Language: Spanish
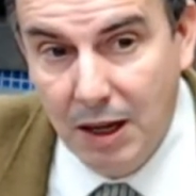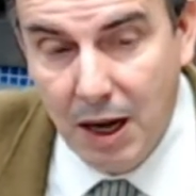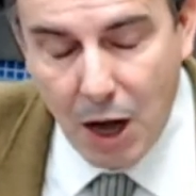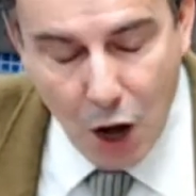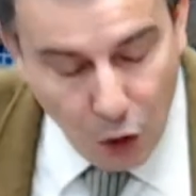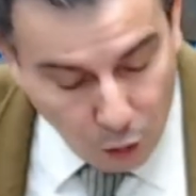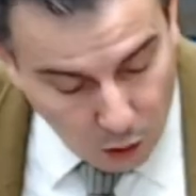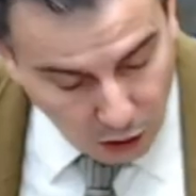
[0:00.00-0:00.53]

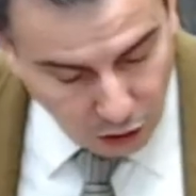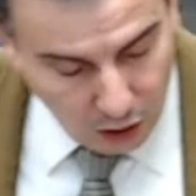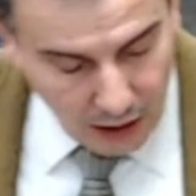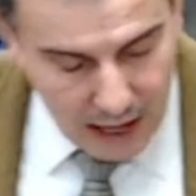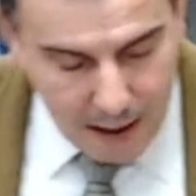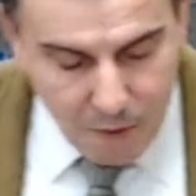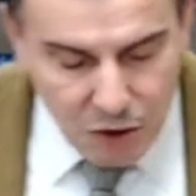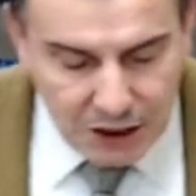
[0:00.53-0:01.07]
Cuando
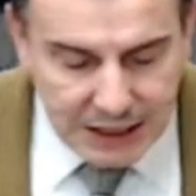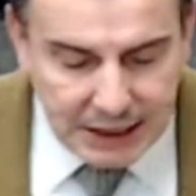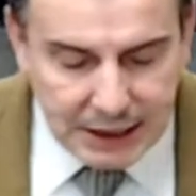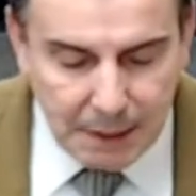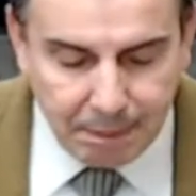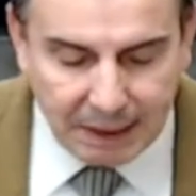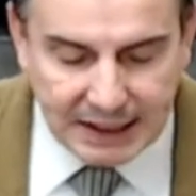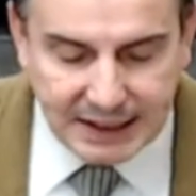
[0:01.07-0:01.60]
leemos este
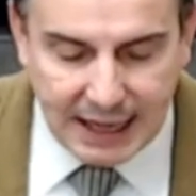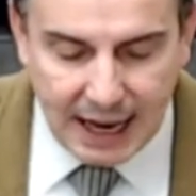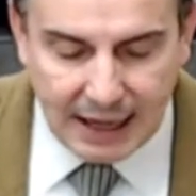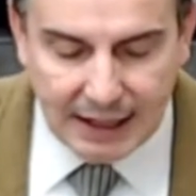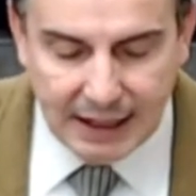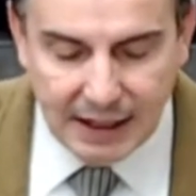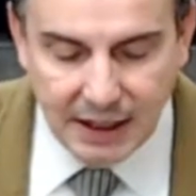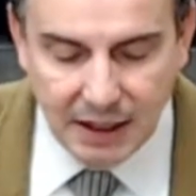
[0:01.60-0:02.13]

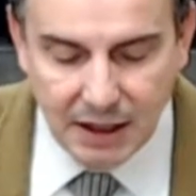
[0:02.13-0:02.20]
pasaje,